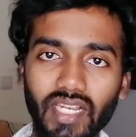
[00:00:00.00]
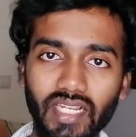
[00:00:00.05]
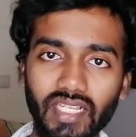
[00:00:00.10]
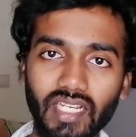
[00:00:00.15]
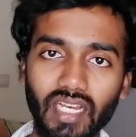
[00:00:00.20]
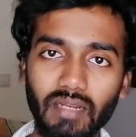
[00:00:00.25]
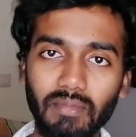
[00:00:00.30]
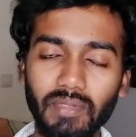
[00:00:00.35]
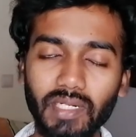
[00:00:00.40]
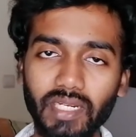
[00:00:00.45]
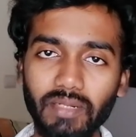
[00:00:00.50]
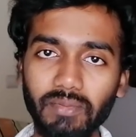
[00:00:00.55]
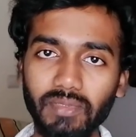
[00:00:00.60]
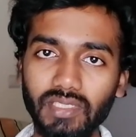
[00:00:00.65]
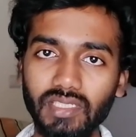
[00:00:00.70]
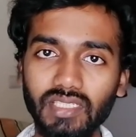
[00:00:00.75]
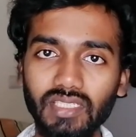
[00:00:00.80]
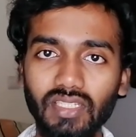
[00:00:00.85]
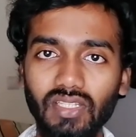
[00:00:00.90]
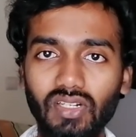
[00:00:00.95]
ஹெலிகாப்டரையும்
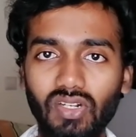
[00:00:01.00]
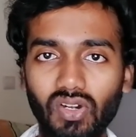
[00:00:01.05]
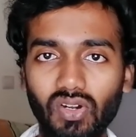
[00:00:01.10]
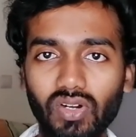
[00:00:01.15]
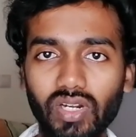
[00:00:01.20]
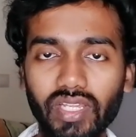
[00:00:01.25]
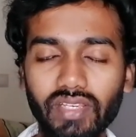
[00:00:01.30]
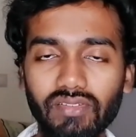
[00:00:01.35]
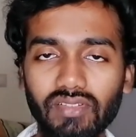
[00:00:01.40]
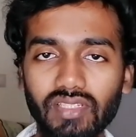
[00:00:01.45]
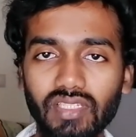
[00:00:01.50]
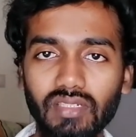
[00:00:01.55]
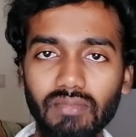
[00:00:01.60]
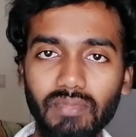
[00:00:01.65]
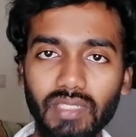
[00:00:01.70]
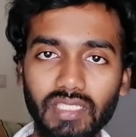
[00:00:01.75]
வந்து இந்த ட்ரோனையும் வந்துட்டு